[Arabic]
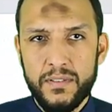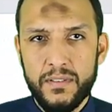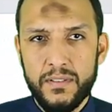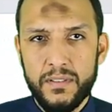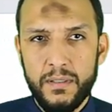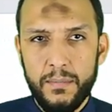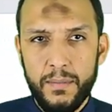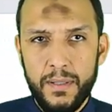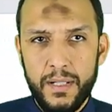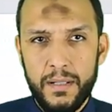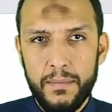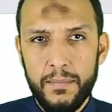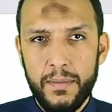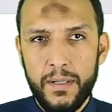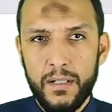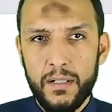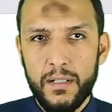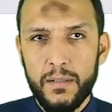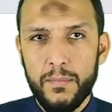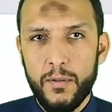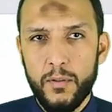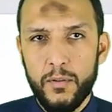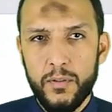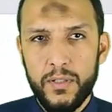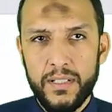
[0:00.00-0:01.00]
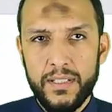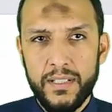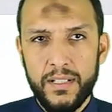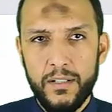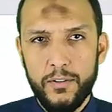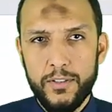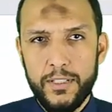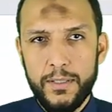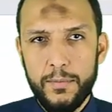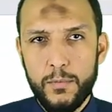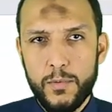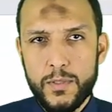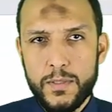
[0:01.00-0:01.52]
طبعا انا بجرب اهو النتيجه
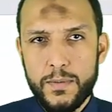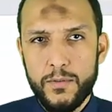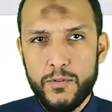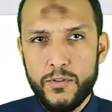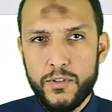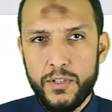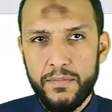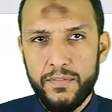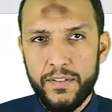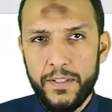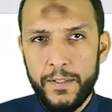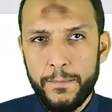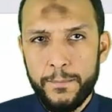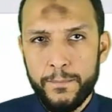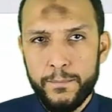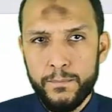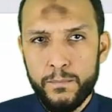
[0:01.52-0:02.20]
قدامكم زي ما انتم شايفين